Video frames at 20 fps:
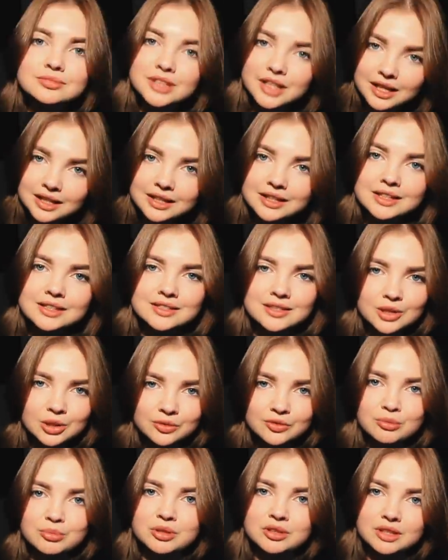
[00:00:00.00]
Далее из
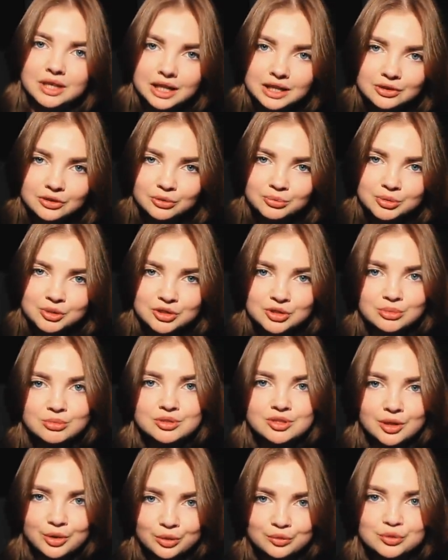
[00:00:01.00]
здоровья ментального перейдем
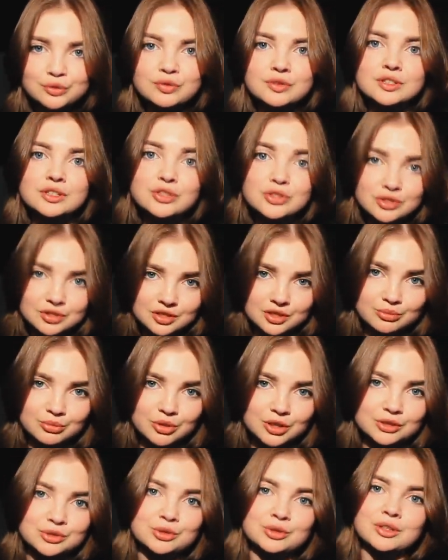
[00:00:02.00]
к здоровью
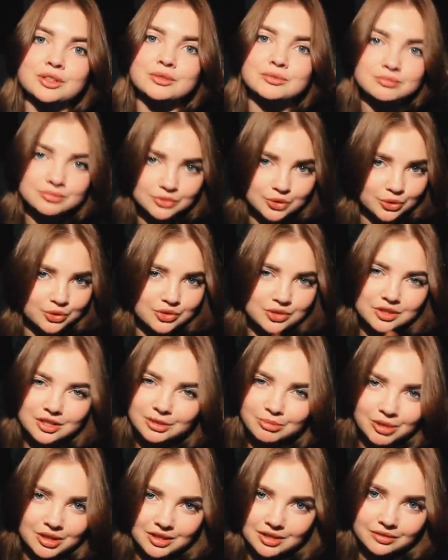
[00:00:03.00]
физическому, которое тоже
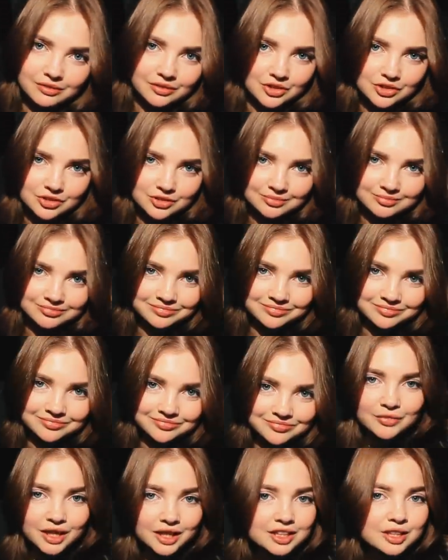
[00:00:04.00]
не менее важно.
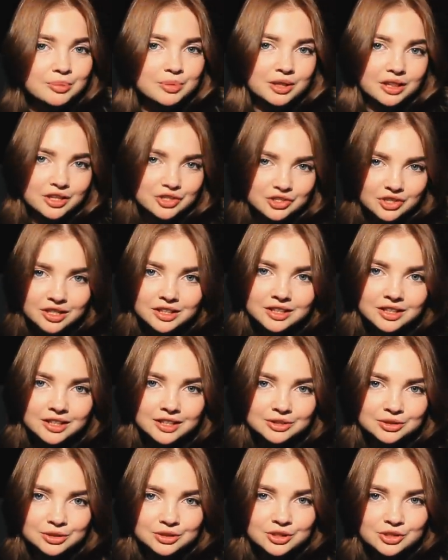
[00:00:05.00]
Это приложение,
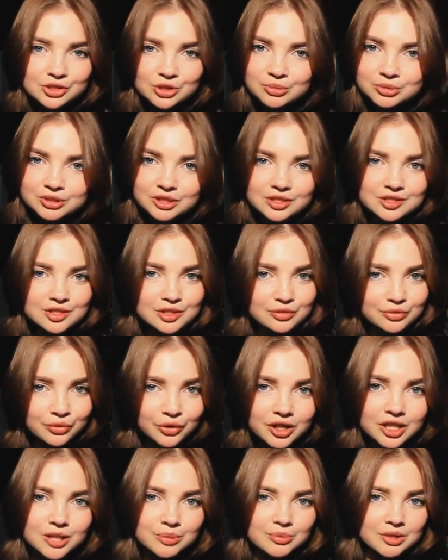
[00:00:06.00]
которое должно быть на
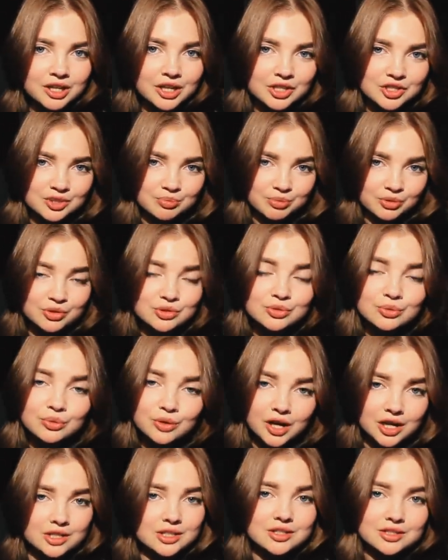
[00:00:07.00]
телефоне, мне кажется, просто у
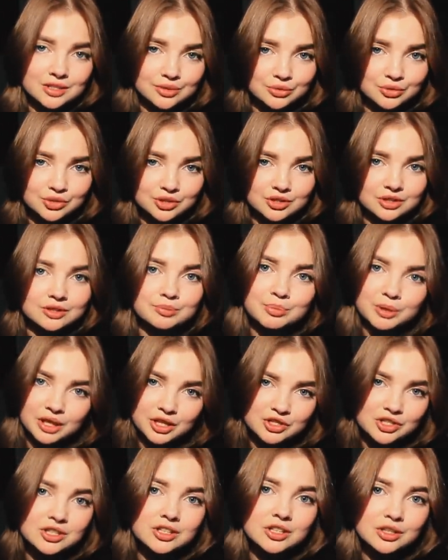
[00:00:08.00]
каждой девушки.
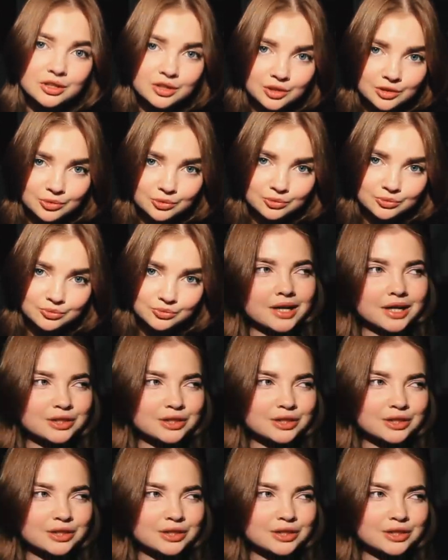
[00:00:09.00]
Приложение Клю.